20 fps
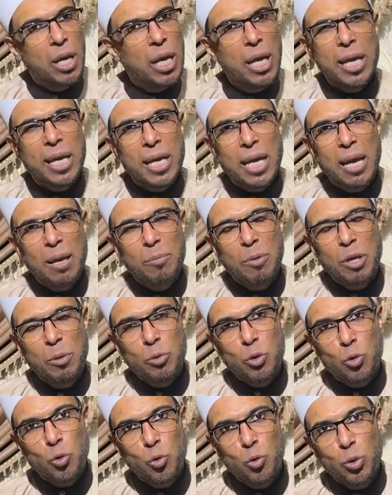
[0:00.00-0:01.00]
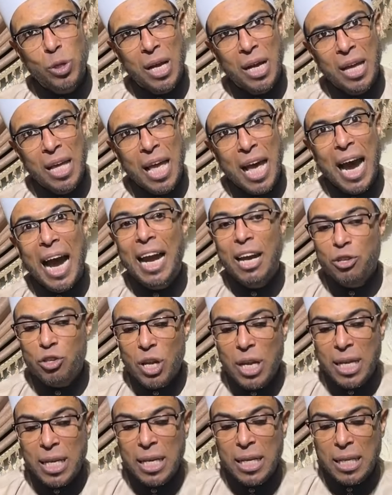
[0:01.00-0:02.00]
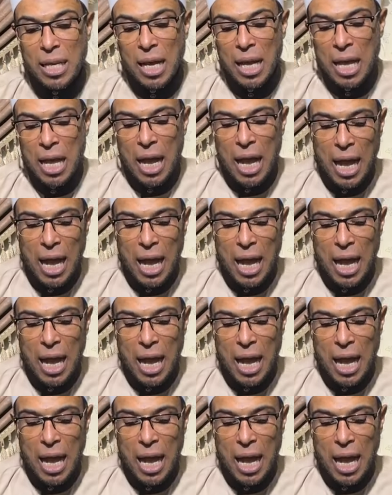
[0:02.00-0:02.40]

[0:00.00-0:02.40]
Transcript: ايه الكلام اللي بتقولوه ده علشان كده